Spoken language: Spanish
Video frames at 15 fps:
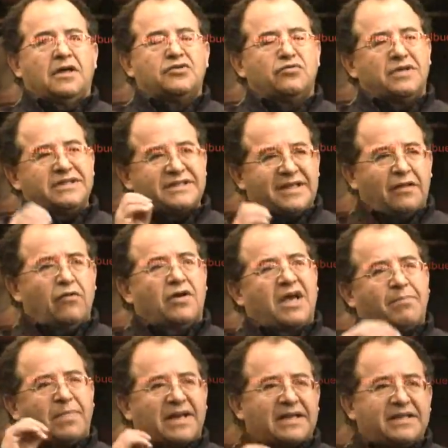es un Estado que
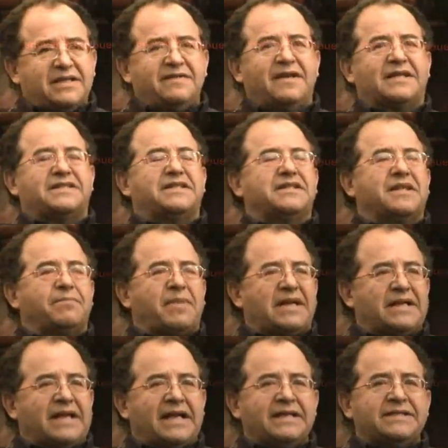a partir de las
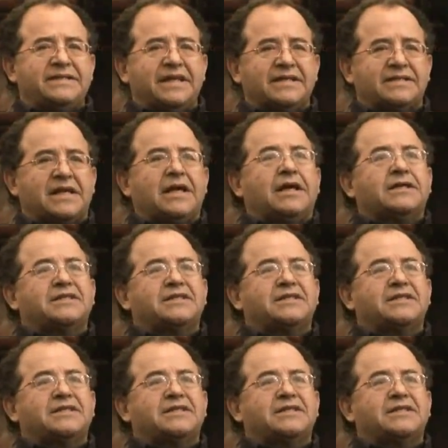independencias